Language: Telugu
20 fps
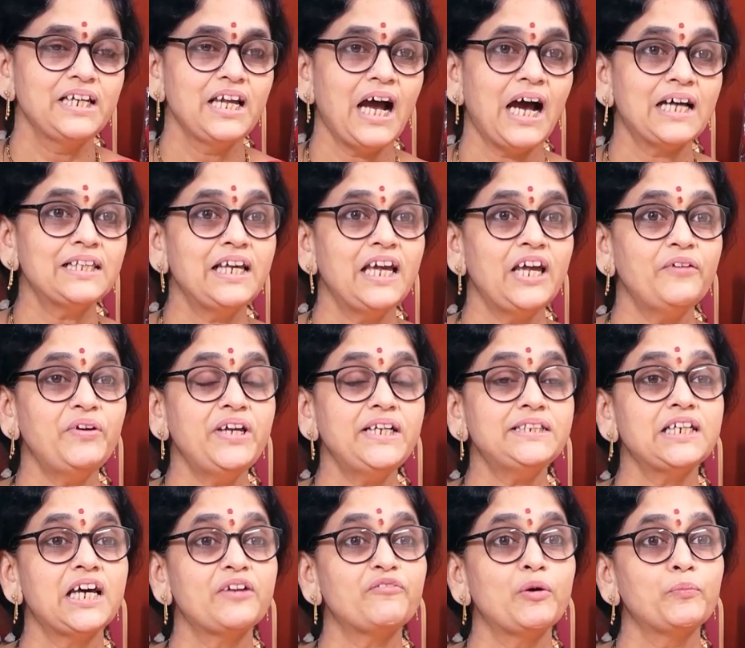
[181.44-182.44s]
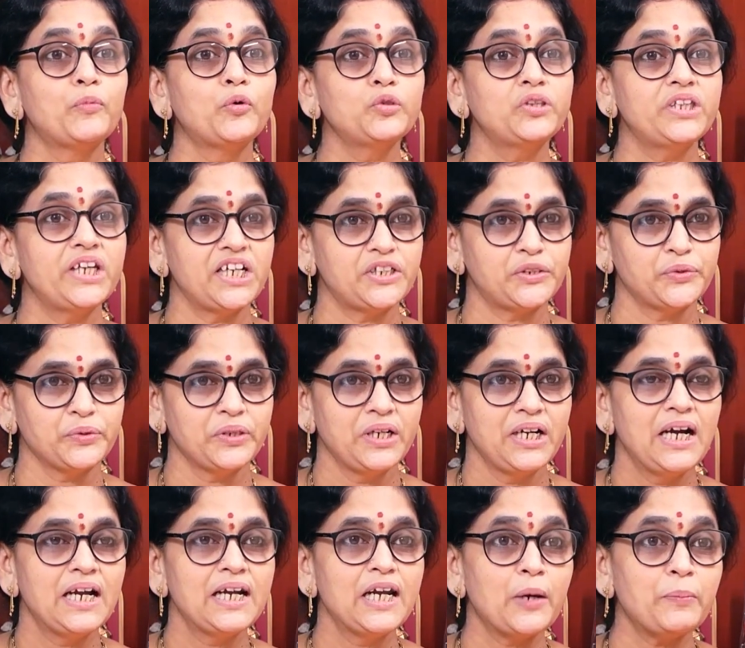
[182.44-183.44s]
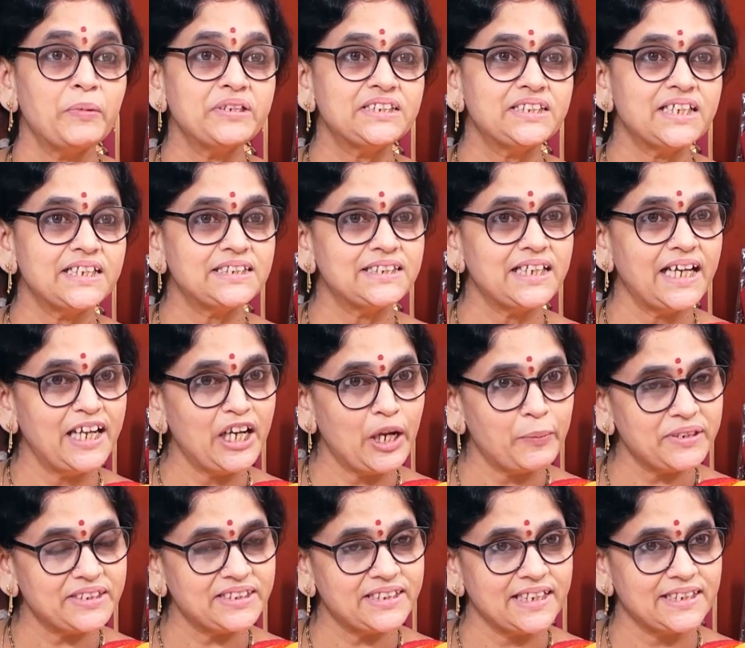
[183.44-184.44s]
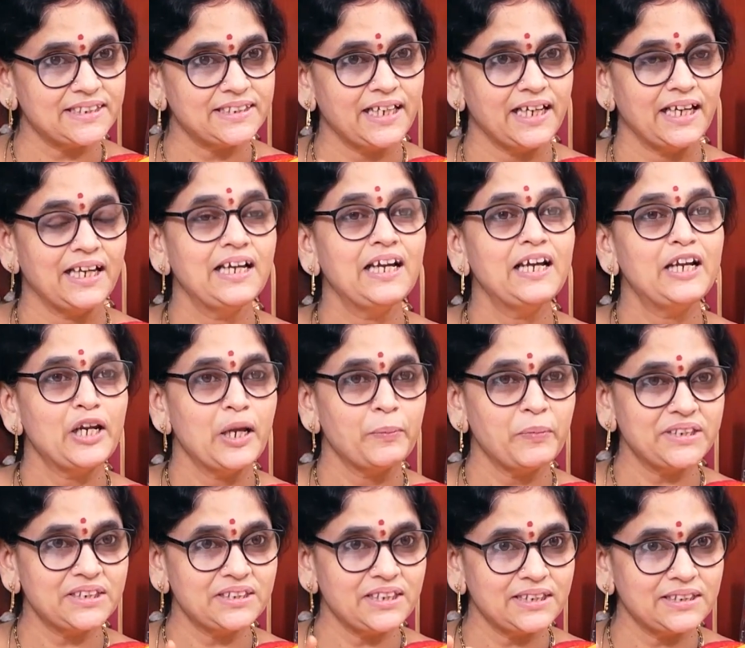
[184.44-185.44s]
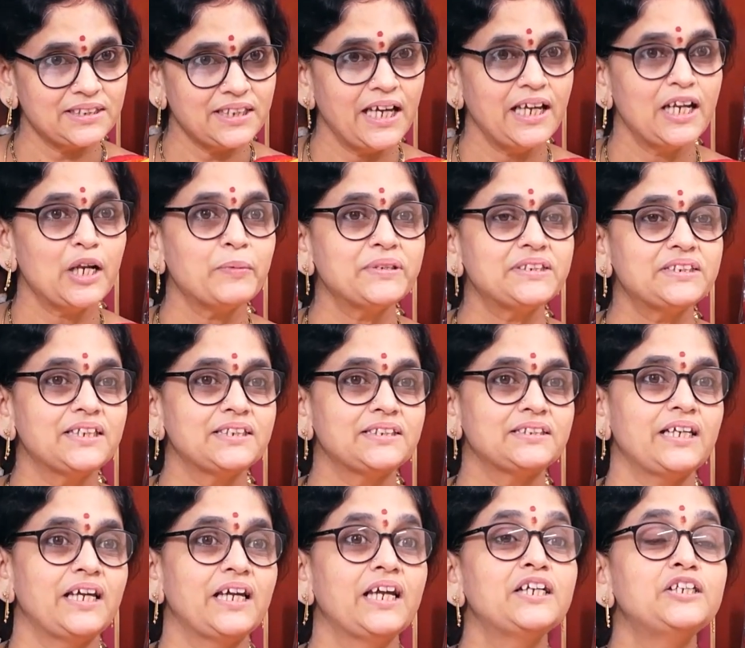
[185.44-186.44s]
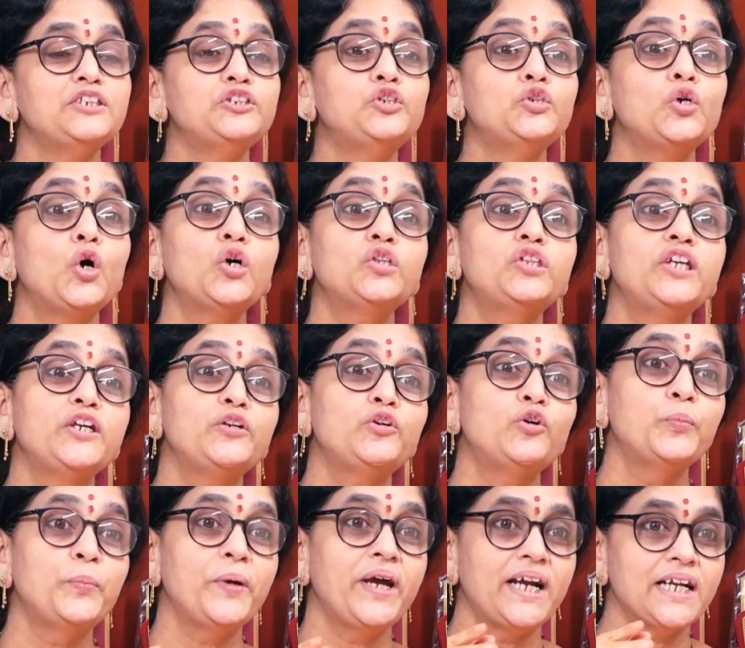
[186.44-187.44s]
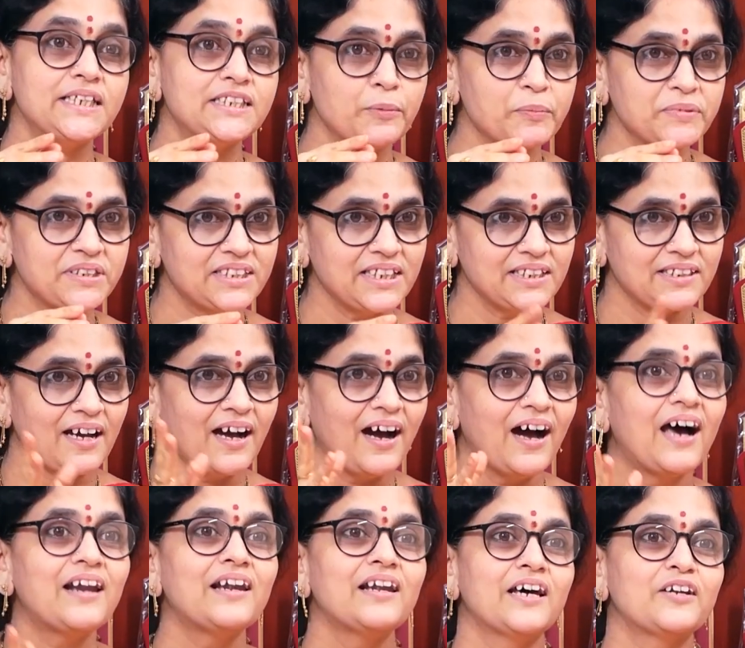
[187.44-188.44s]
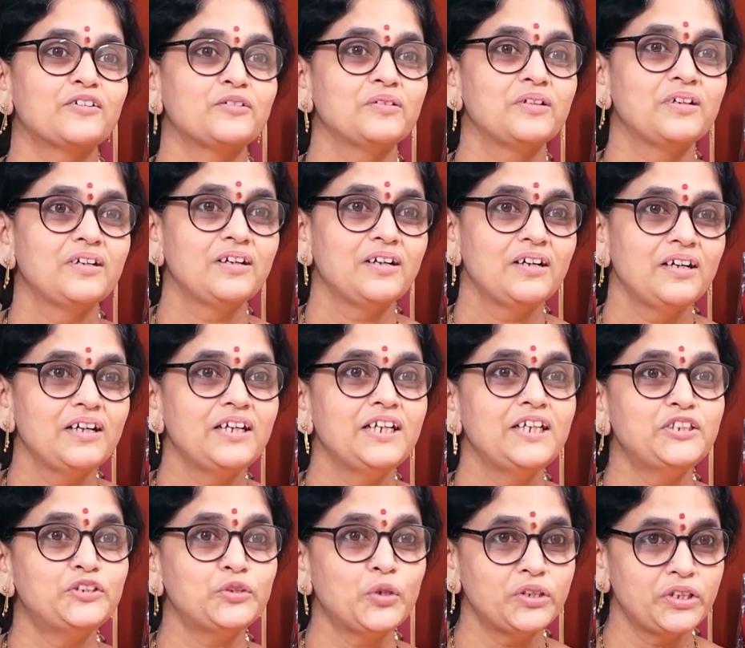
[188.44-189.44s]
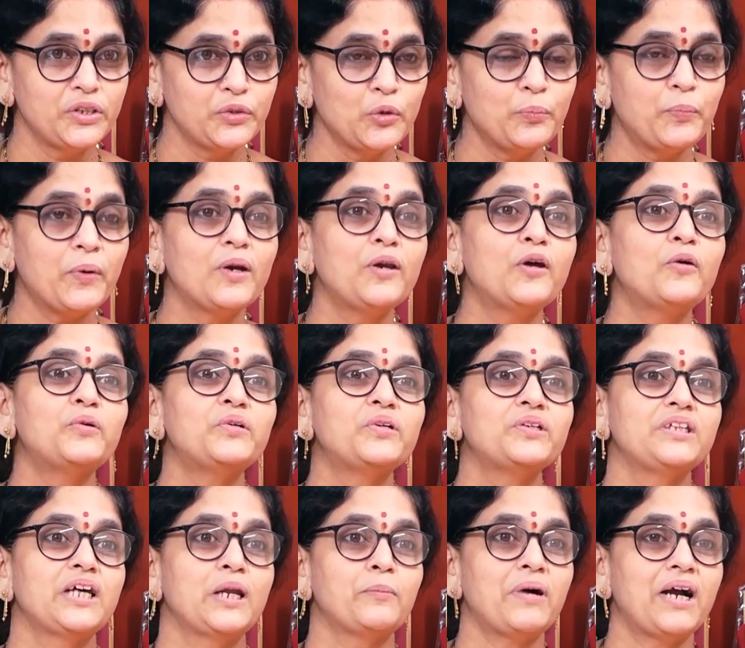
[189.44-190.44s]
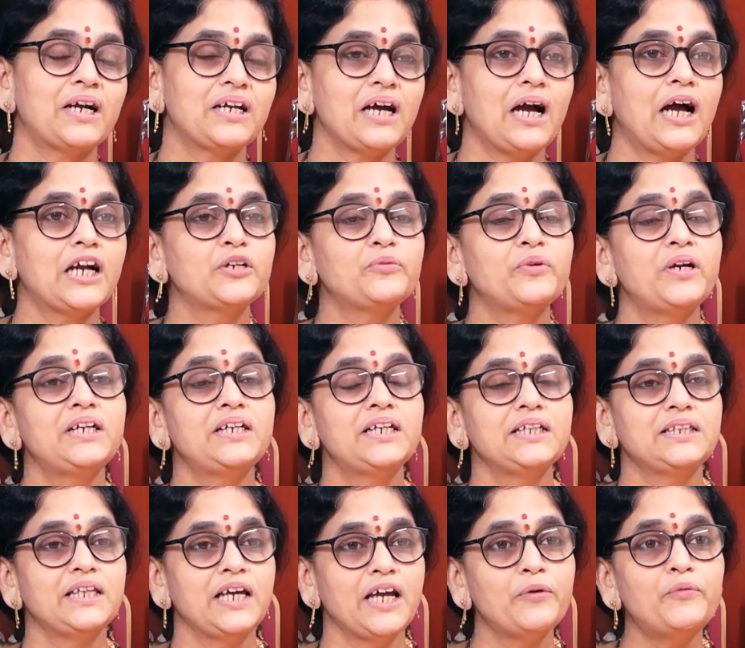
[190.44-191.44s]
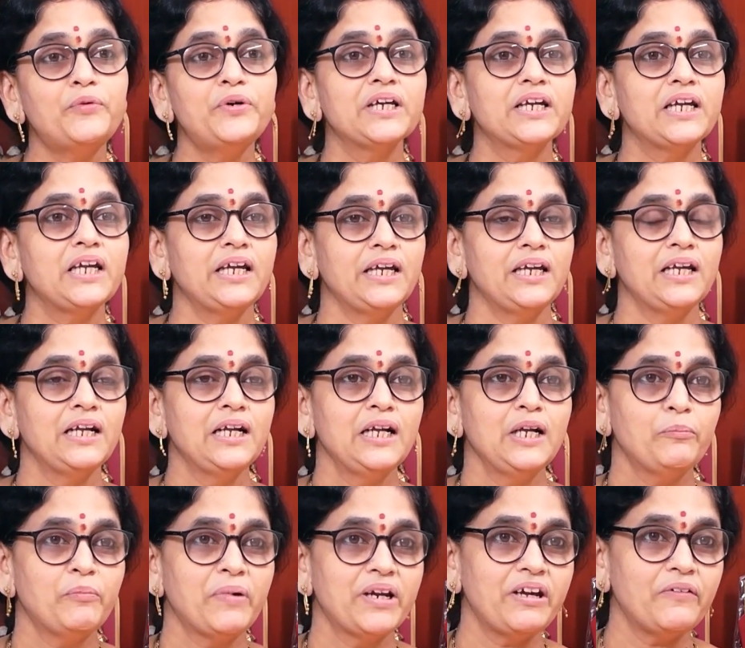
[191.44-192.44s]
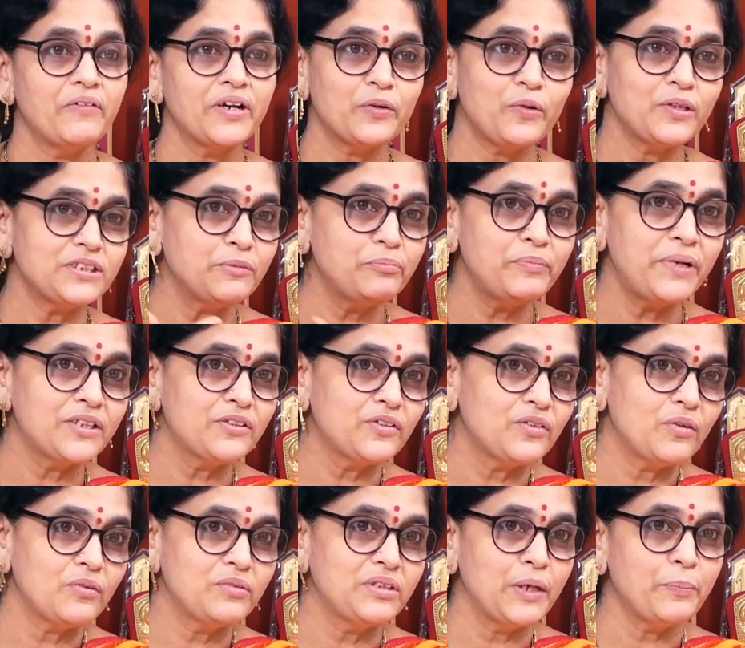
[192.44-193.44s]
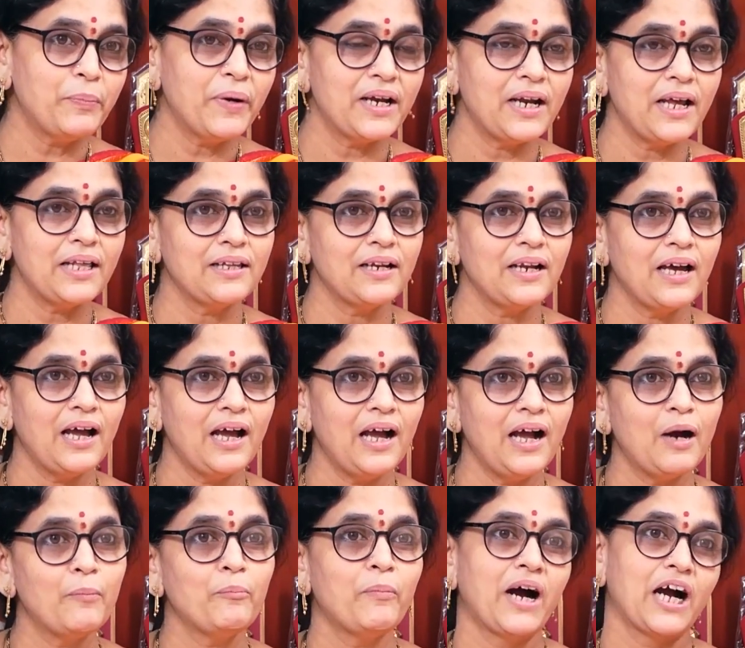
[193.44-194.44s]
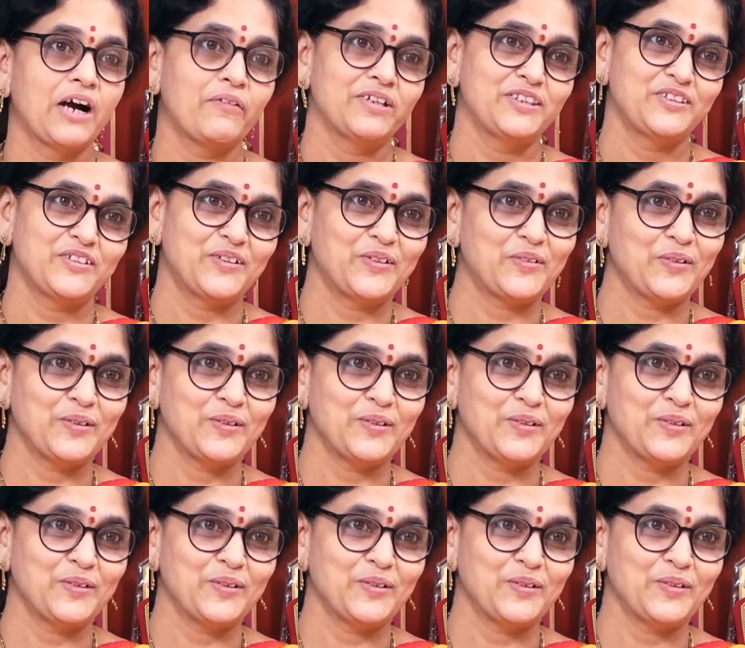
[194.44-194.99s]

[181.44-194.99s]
యాదేవి సర్వభూతేషు నమస్తస్థై నమస్తస్థై నమస్తస్థై నమస్తస్థై జ్యోతి రూపేణ సంస్థిత అన్నారు ఈ జ్యోతి రూపంలో ఉంటుందన్నమాట అటువంటి దేవుడికి మనం ఎవరి కోసం పెడుతున్నాం దీపారాధన భగవంతుడి